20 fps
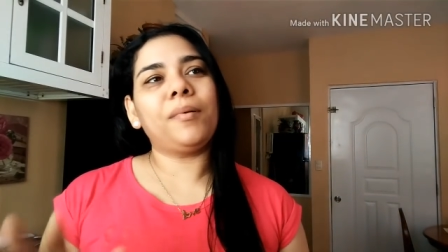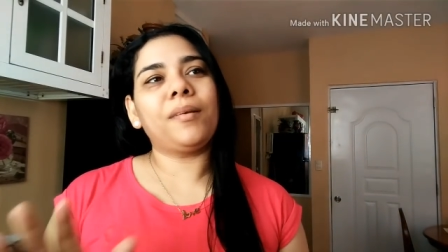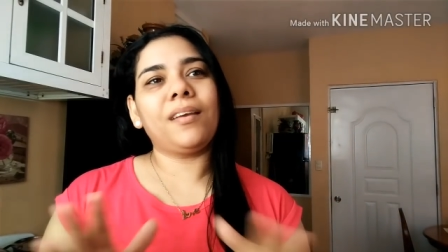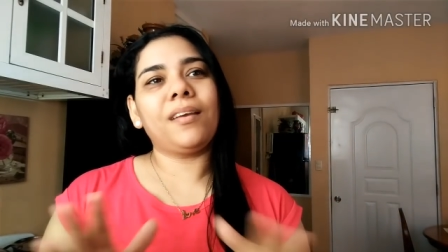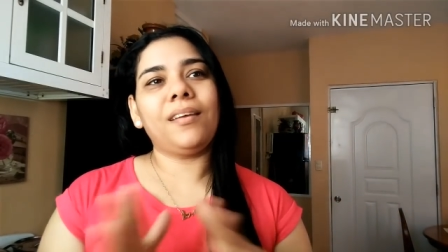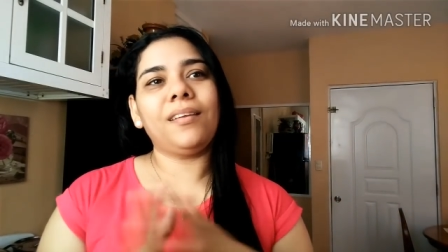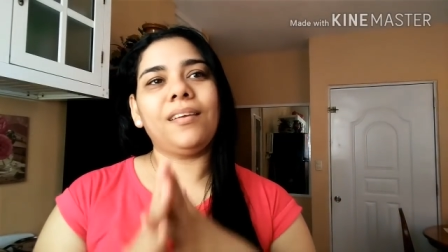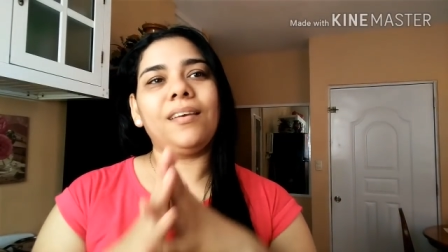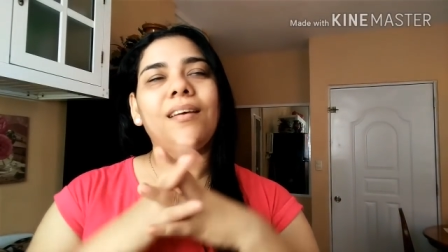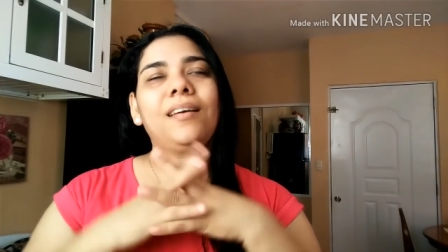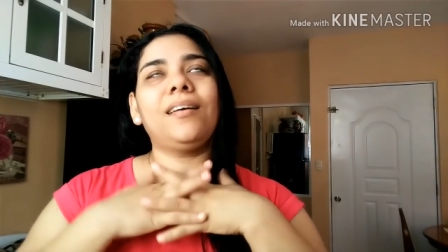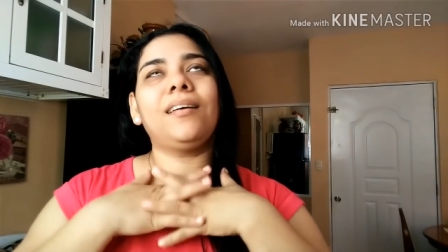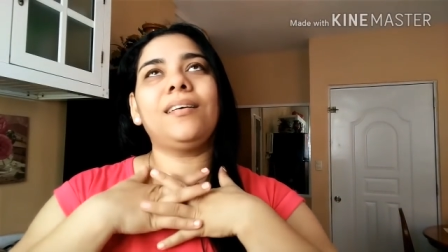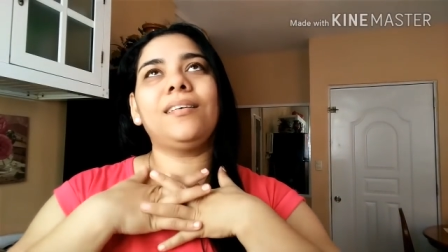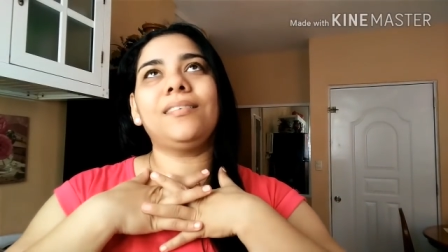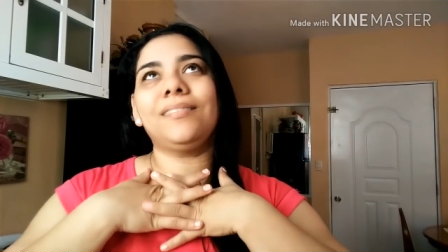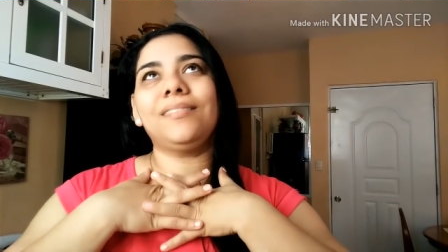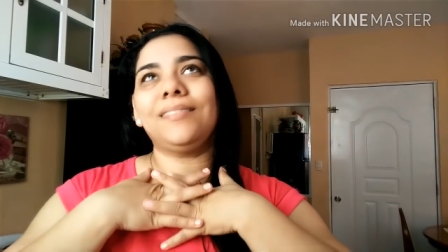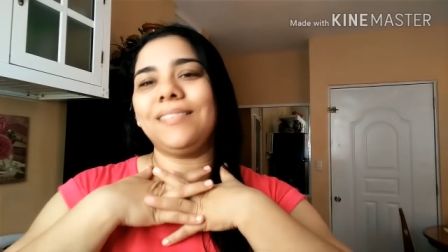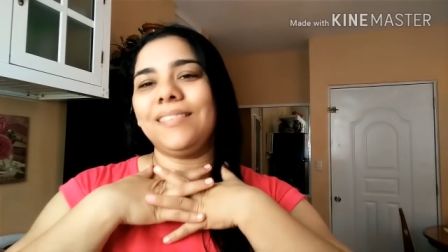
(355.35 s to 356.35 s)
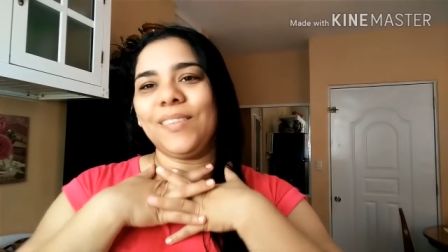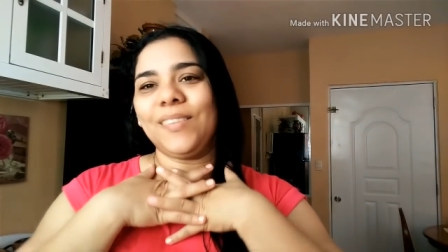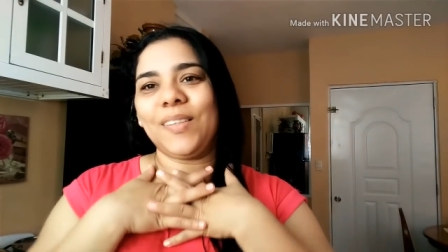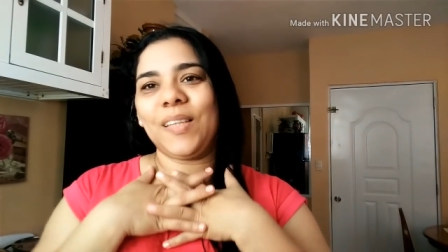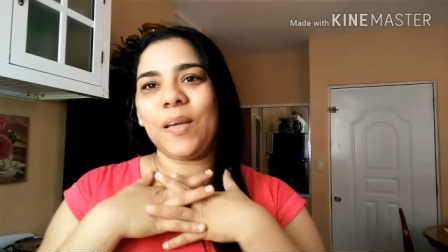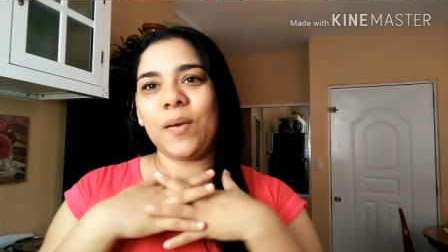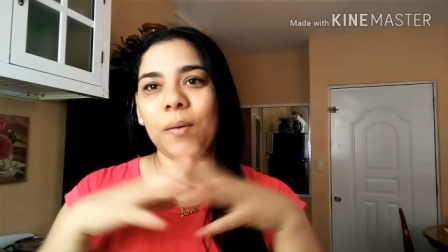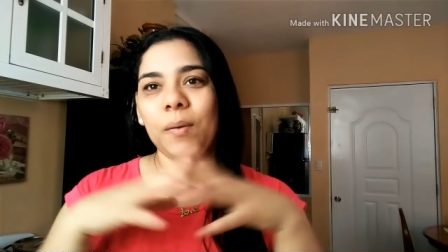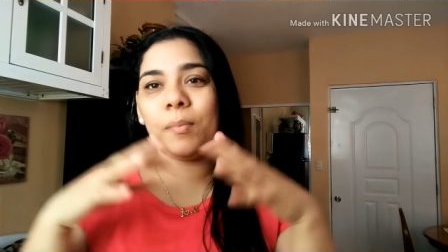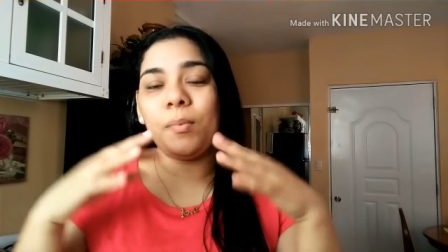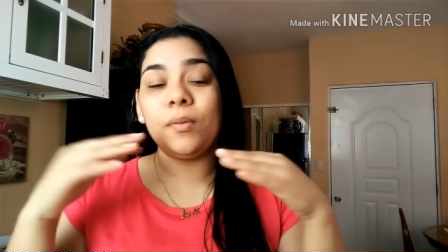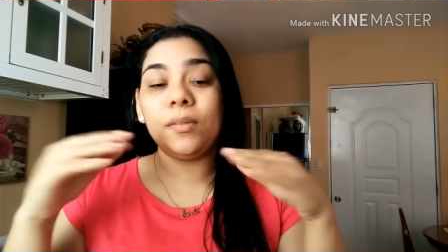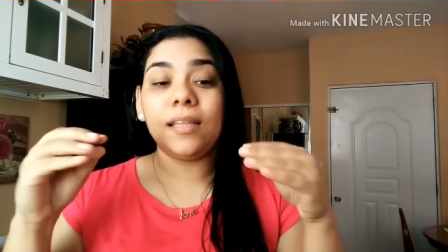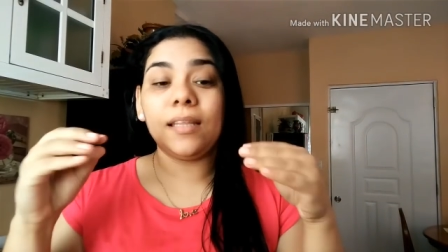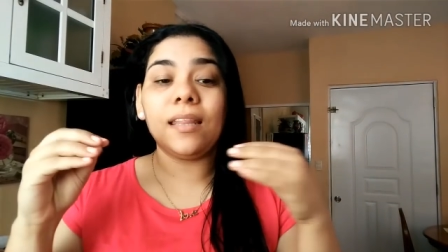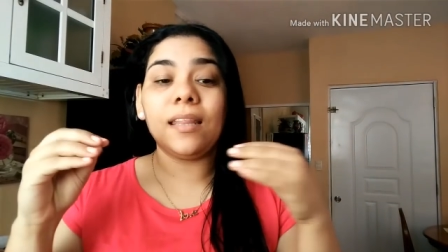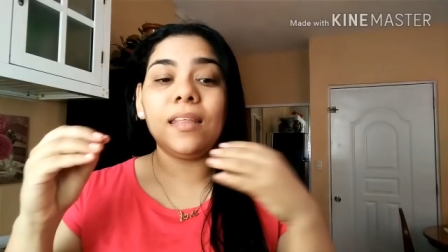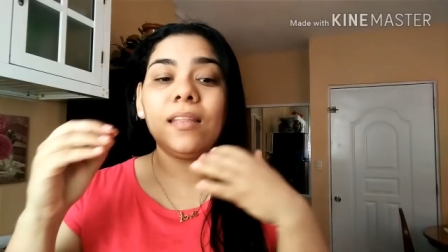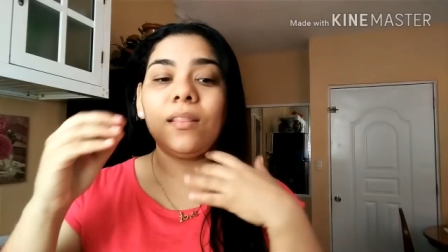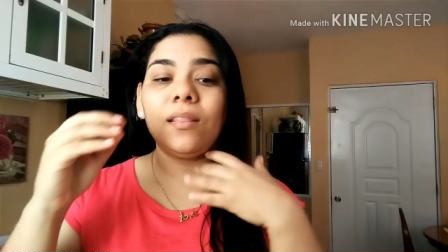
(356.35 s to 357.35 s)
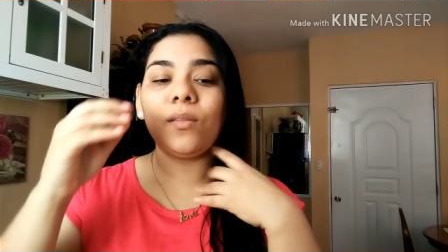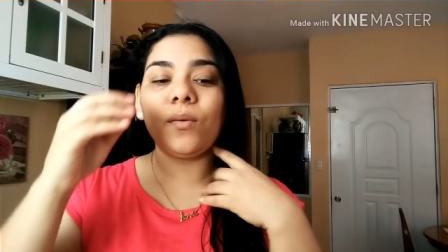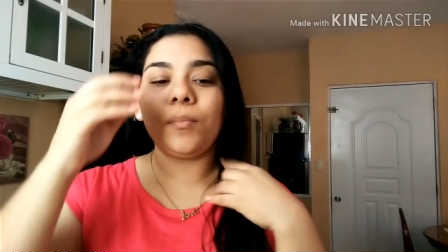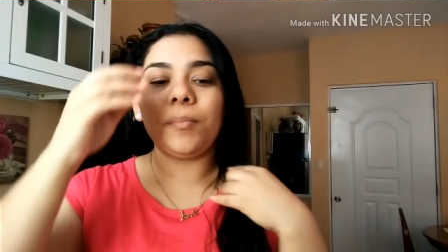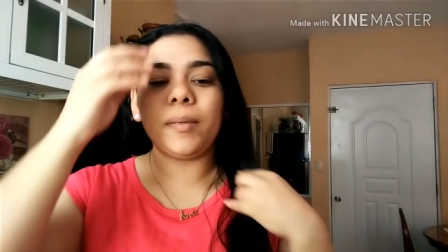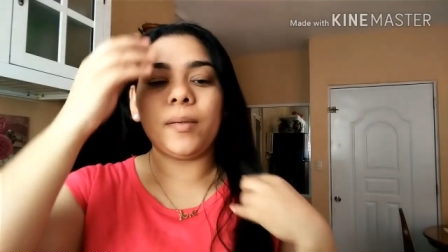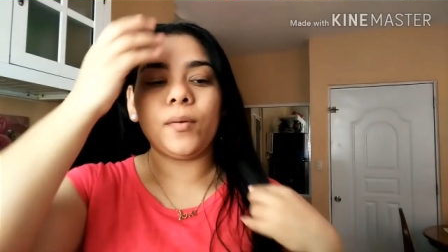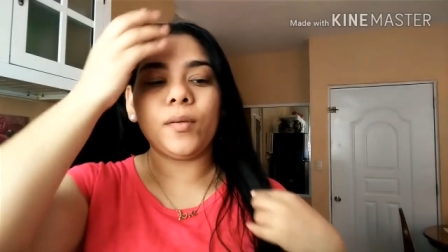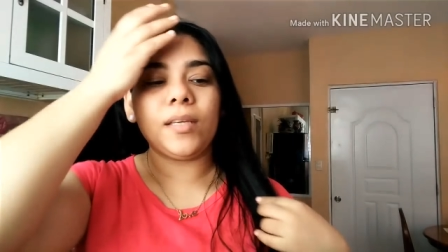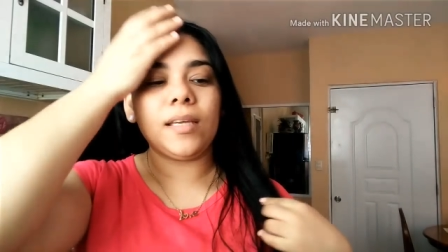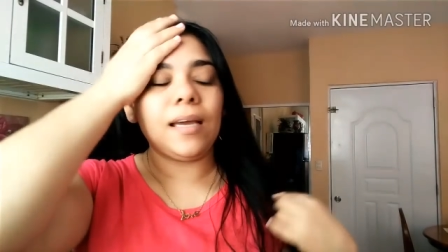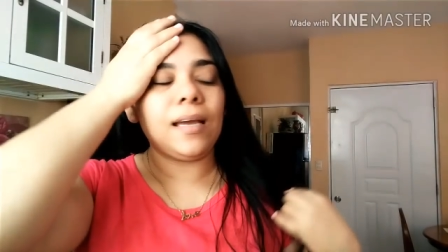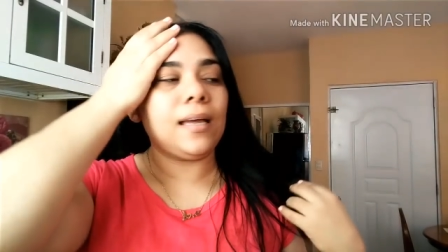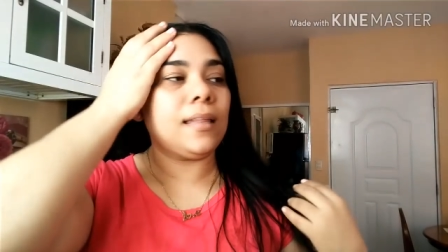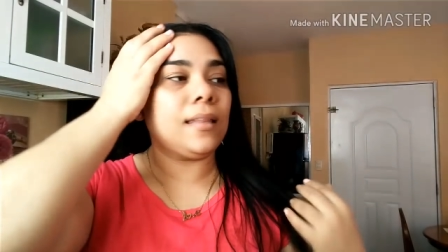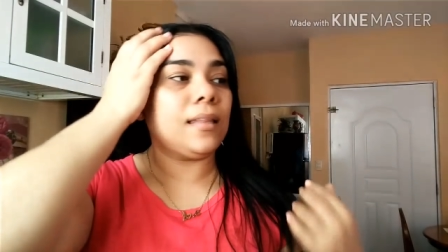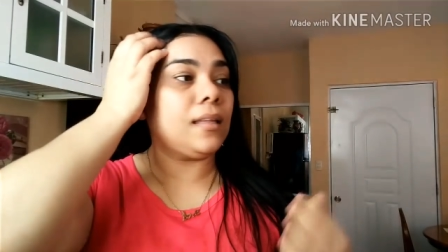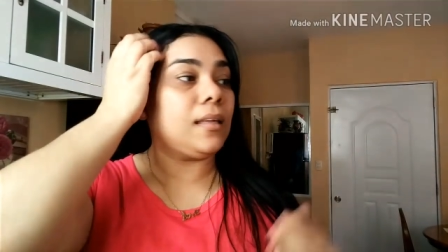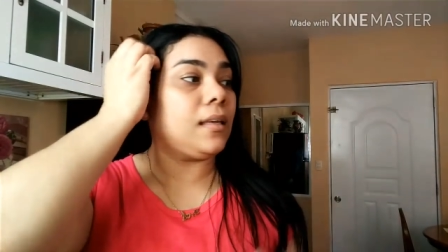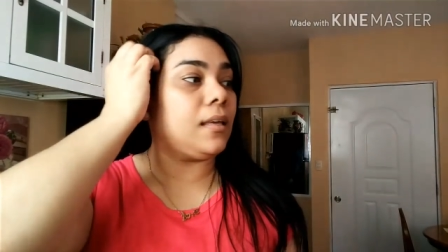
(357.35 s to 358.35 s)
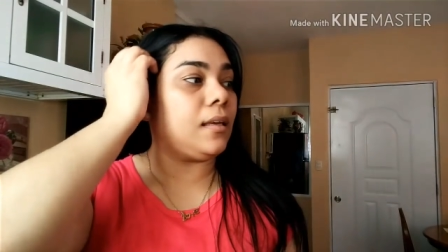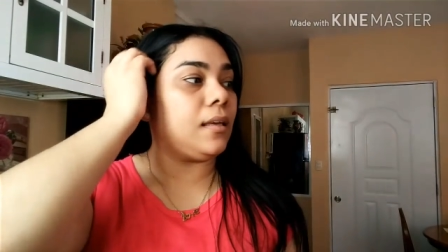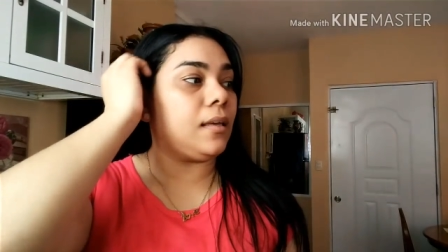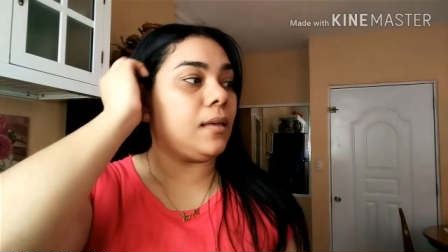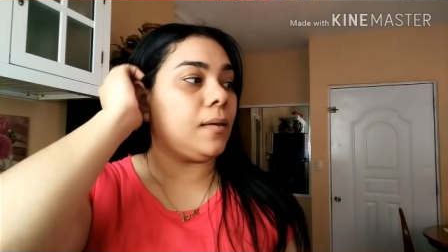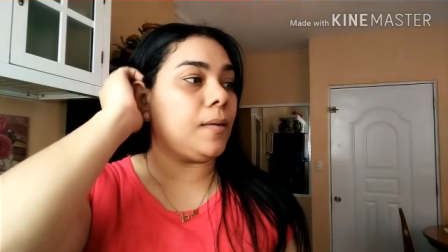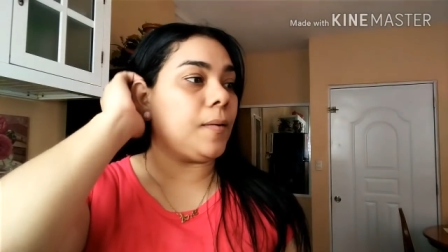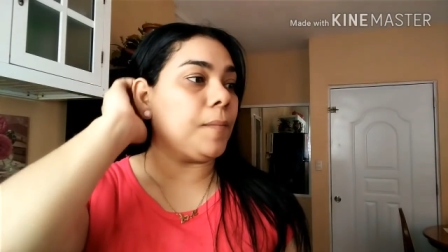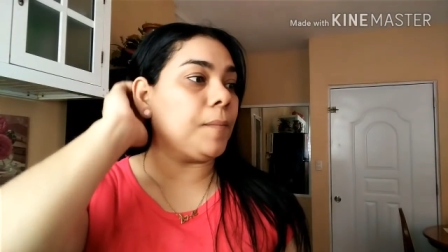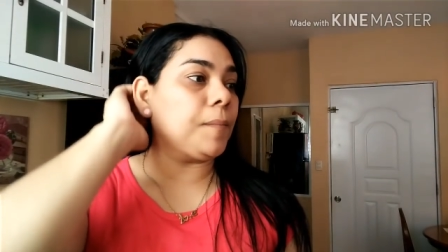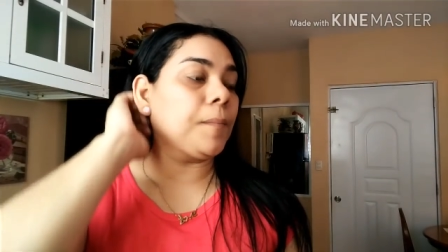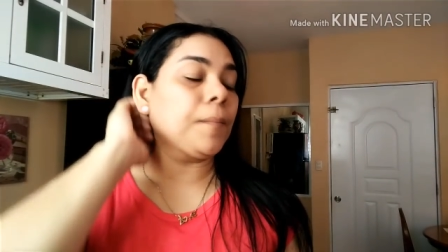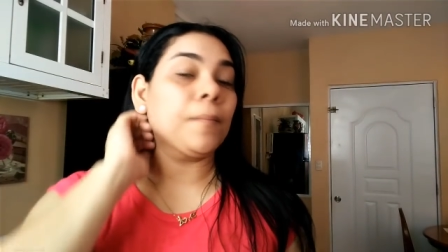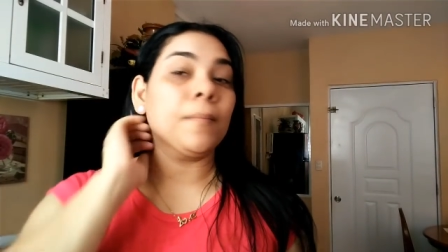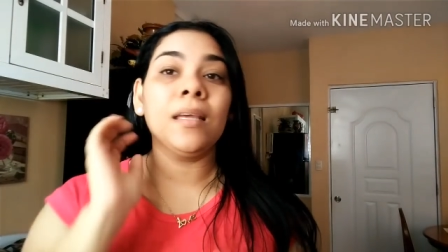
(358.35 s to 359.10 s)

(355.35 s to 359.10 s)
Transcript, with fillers: porque ya lo tengo apuntadito, pero ya eh,